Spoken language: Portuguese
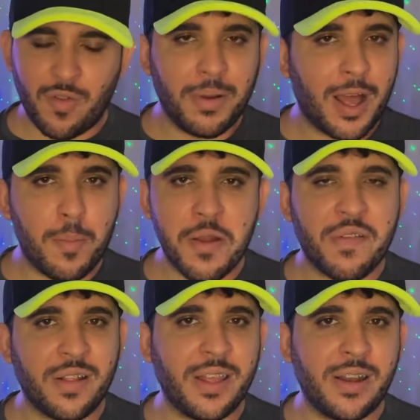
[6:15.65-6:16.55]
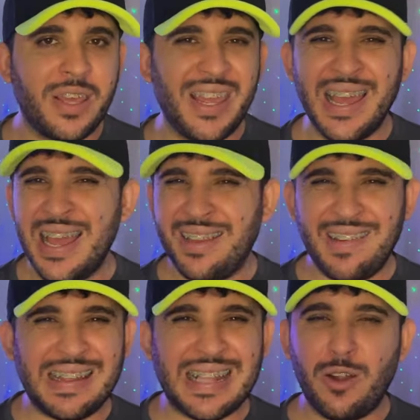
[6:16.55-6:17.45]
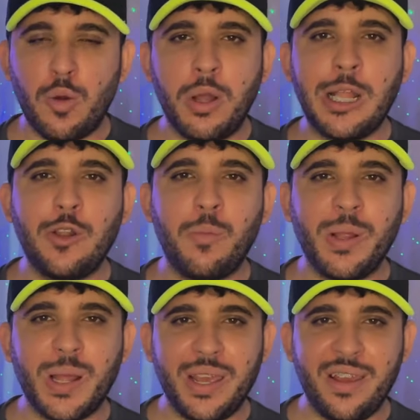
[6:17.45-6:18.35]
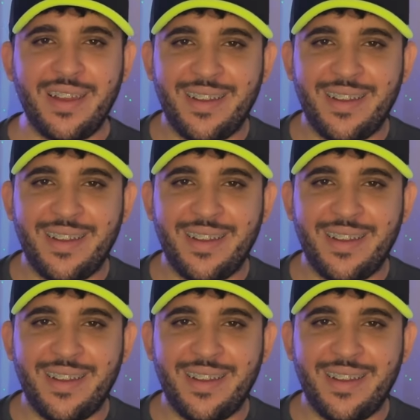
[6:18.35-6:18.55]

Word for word: vamos lá arrumar nessa tenda que a gente já tá incomodando muito aqui.